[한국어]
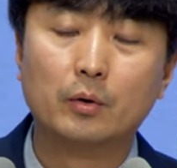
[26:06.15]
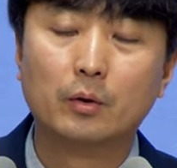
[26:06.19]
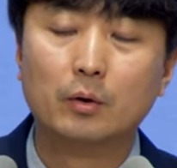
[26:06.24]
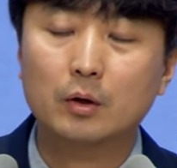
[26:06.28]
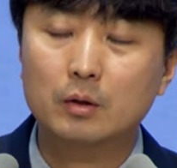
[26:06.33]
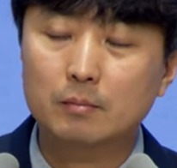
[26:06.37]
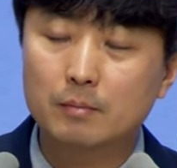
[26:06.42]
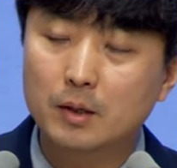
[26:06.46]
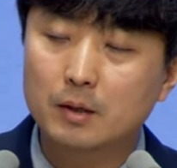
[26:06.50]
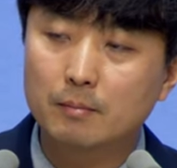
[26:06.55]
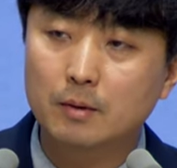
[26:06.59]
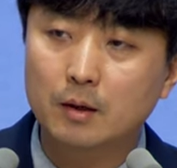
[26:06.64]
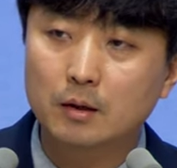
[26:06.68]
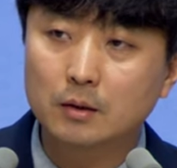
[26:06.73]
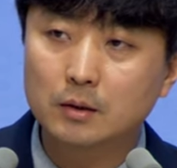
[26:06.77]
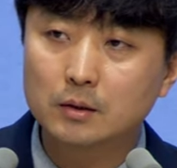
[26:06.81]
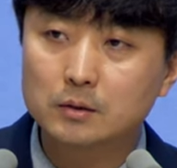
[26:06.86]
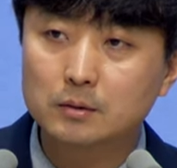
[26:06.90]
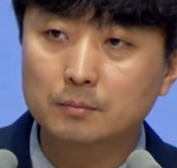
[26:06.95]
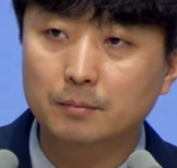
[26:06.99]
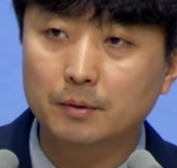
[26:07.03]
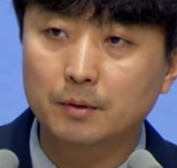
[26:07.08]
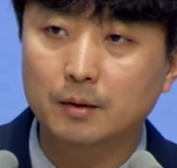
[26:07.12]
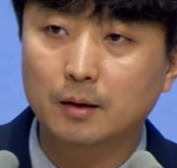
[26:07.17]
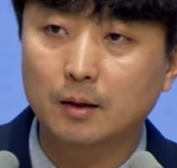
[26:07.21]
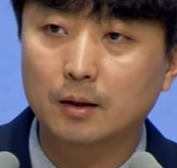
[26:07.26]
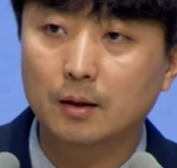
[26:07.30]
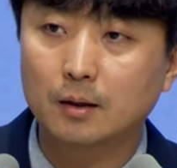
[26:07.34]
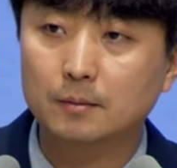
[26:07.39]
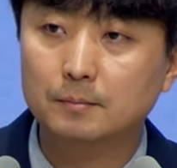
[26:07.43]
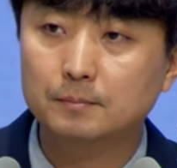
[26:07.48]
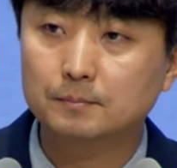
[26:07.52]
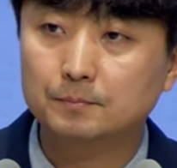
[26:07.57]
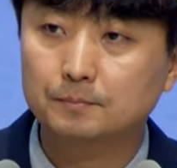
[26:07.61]
얼마나
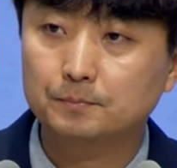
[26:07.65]
많겠습니까?